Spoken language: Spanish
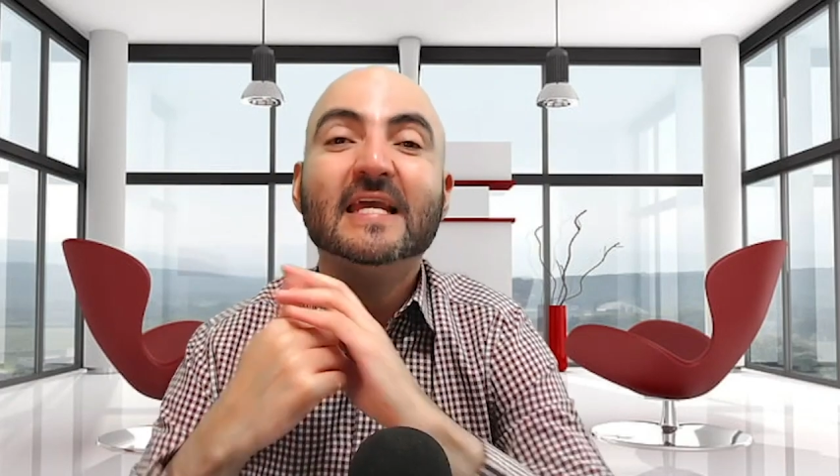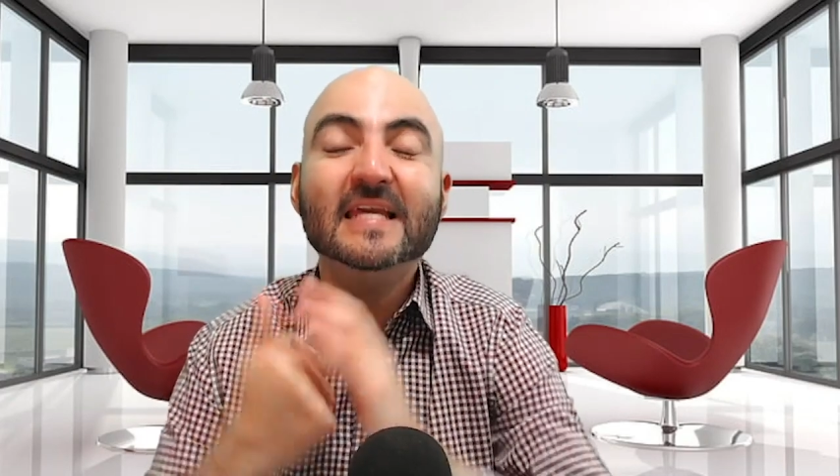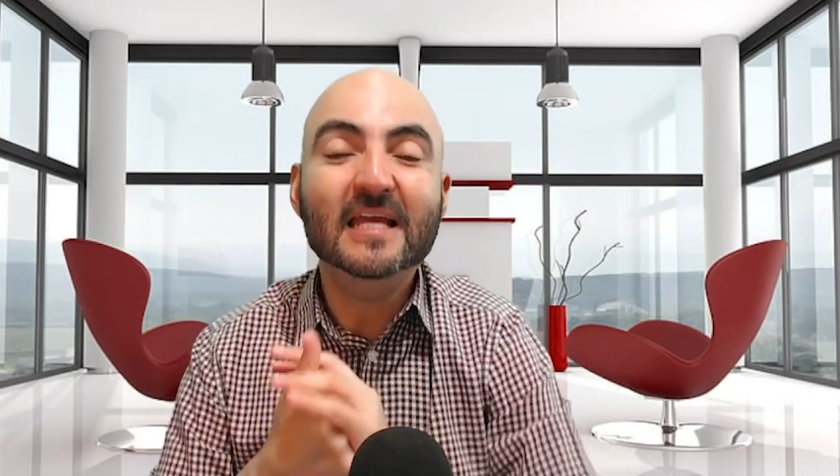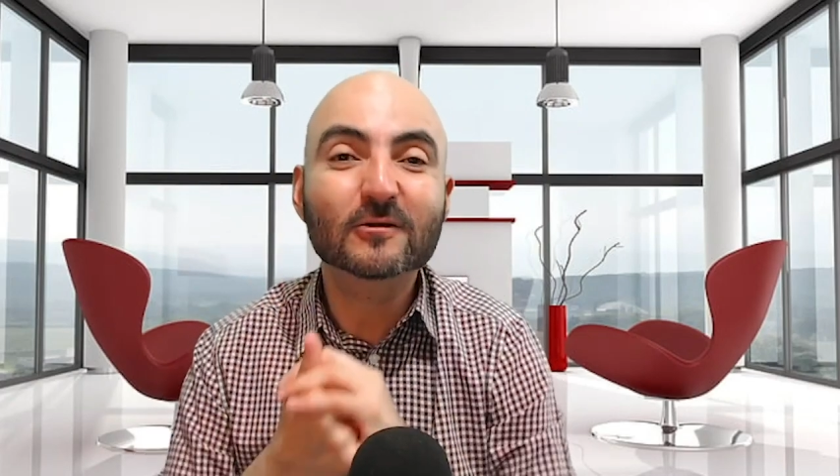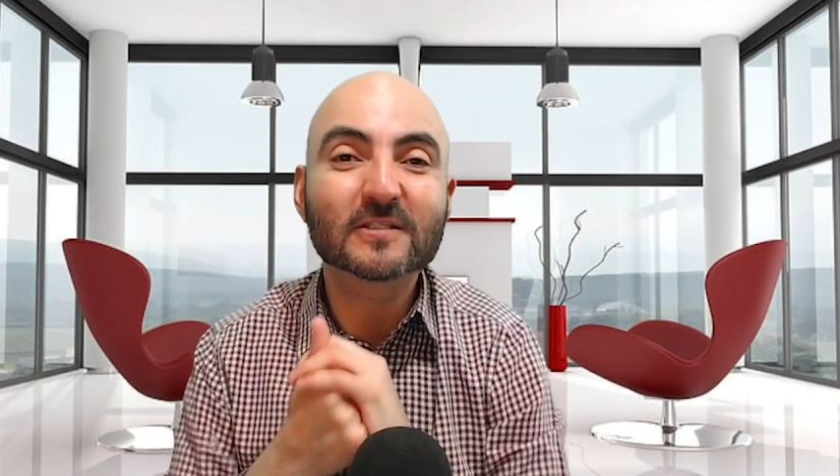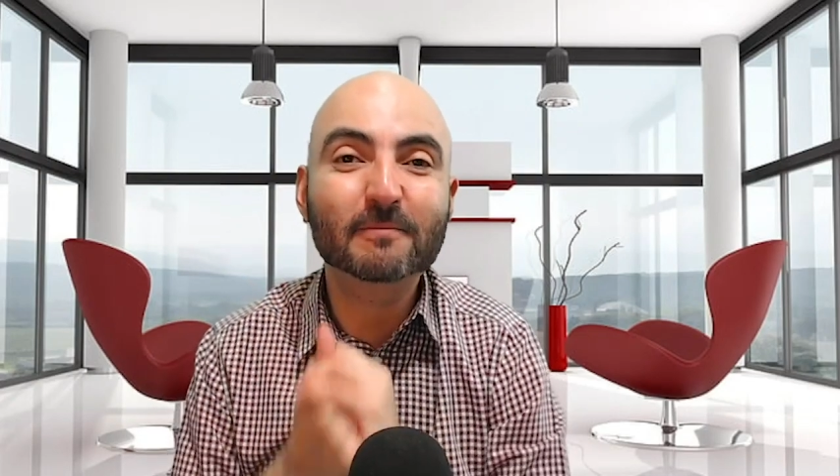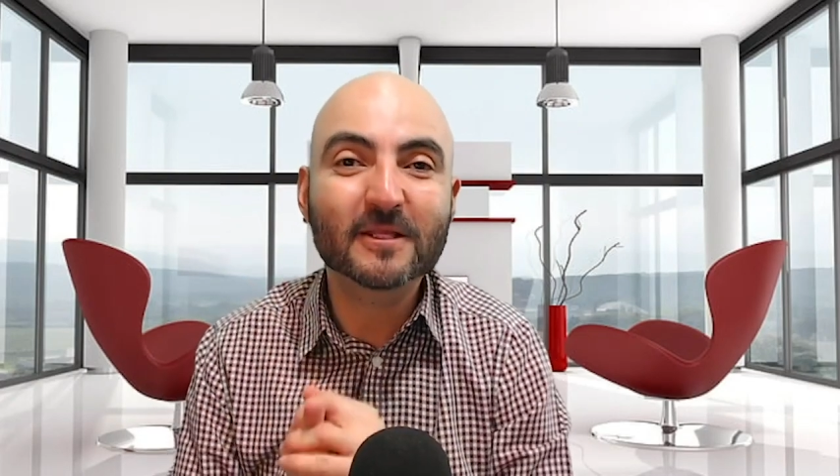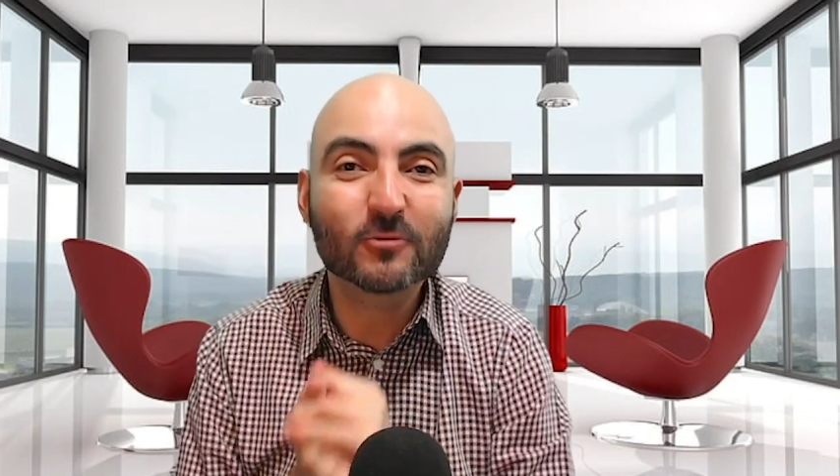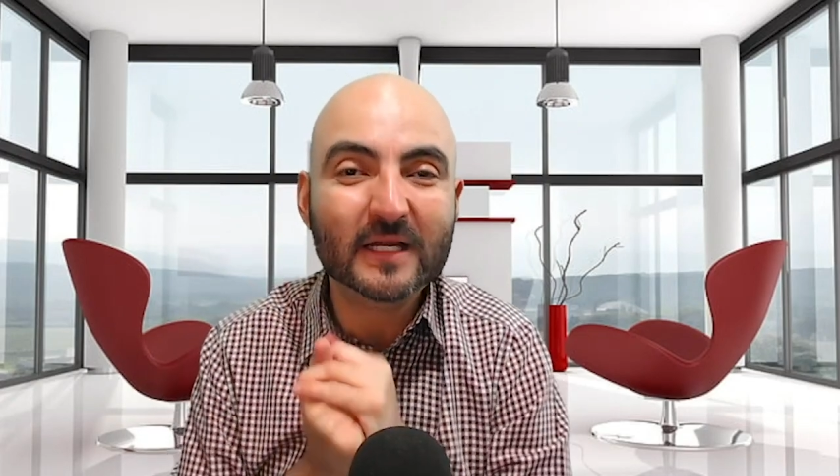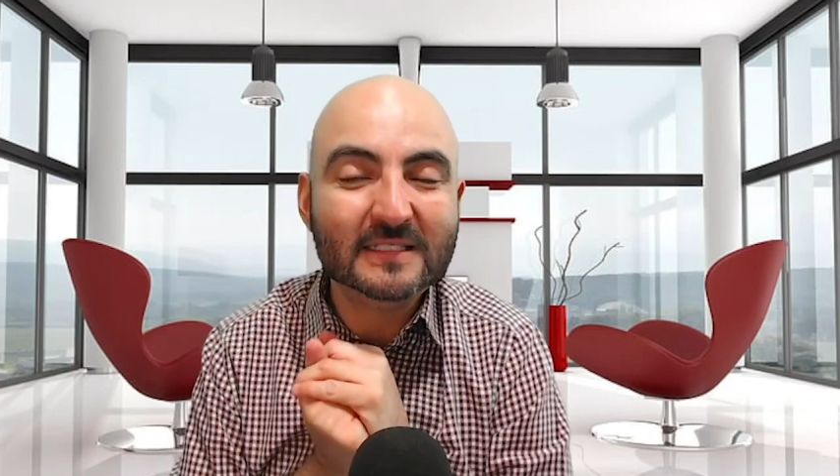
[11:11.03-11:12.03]
y los
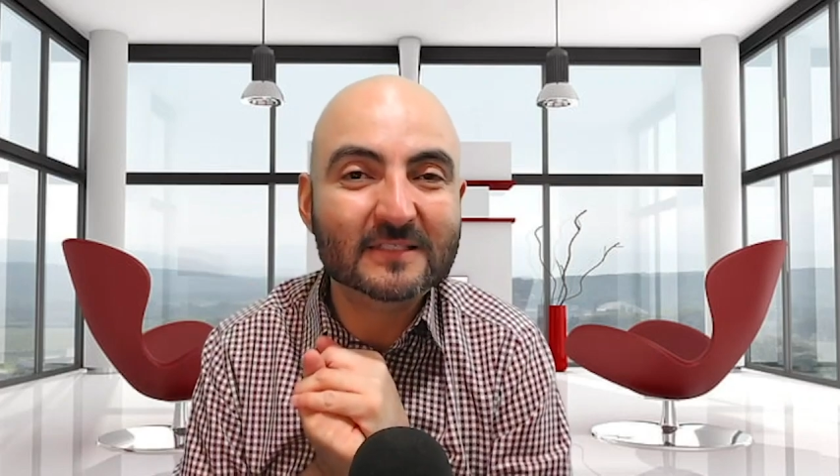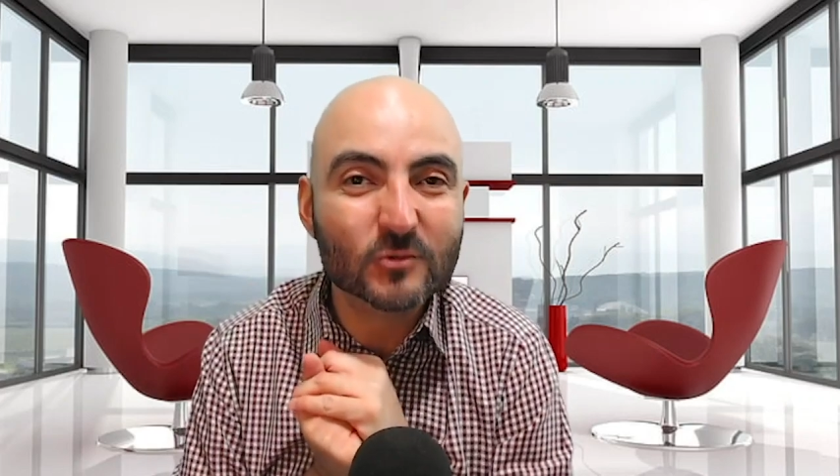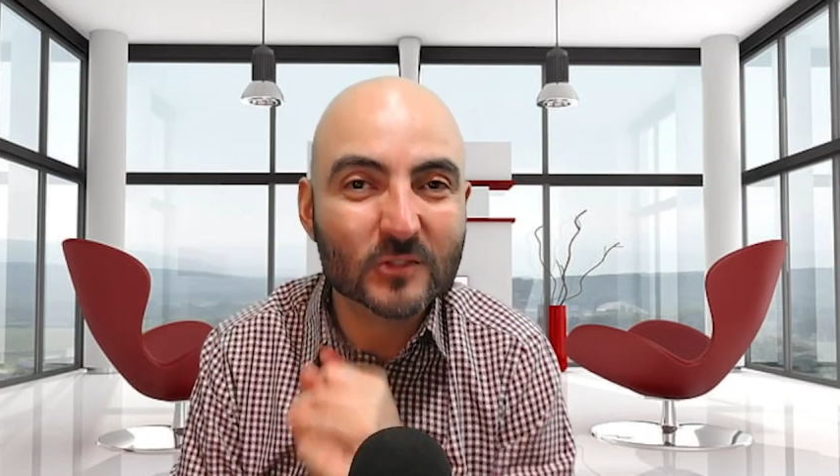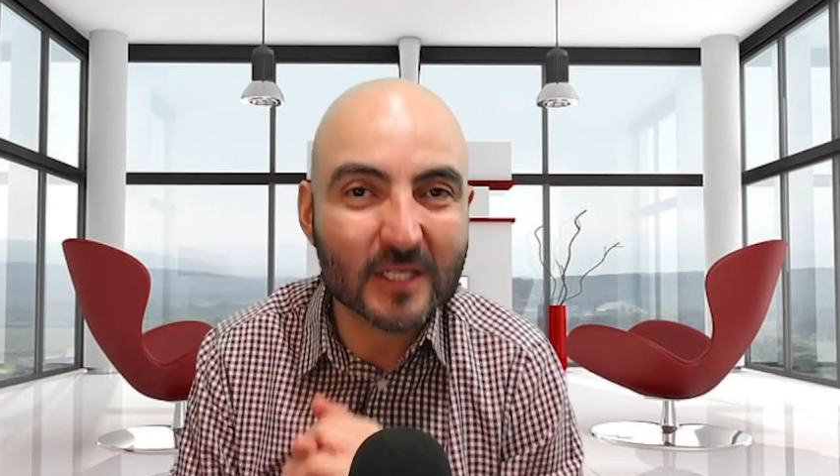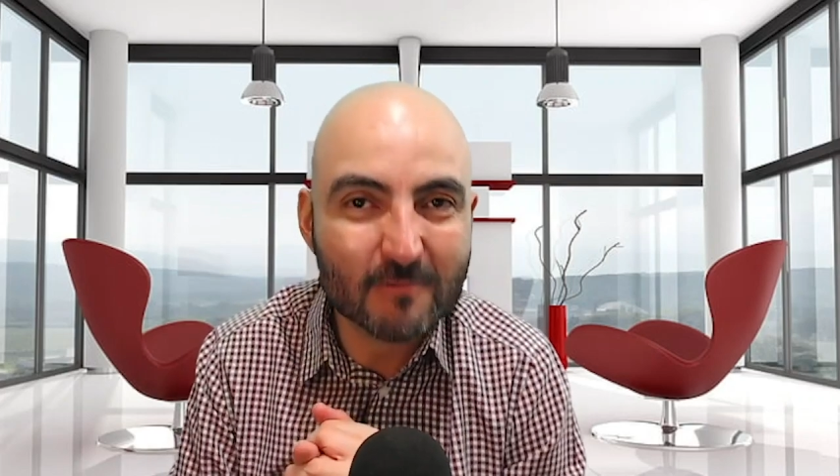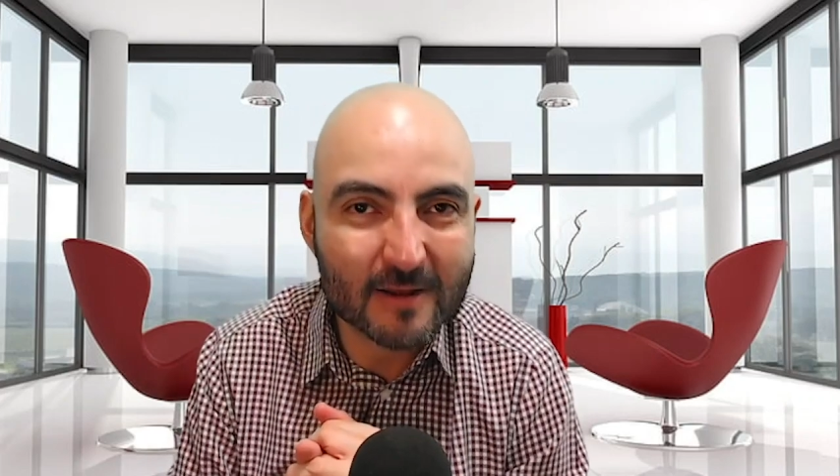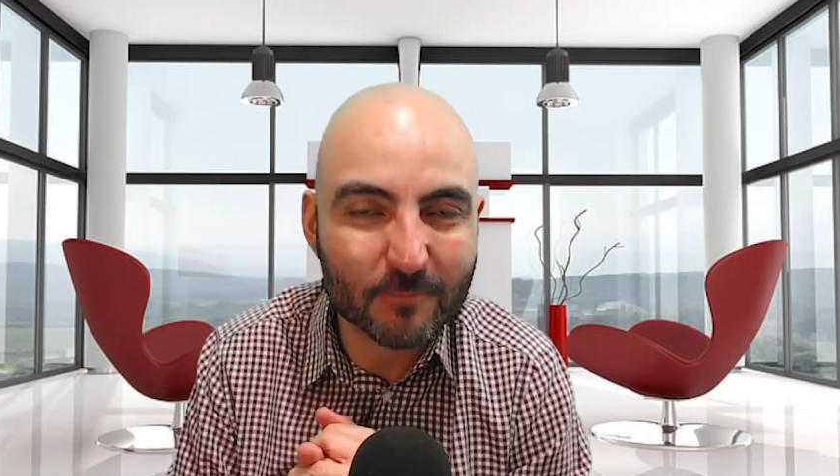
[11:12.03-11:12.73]
invito a que se suscriban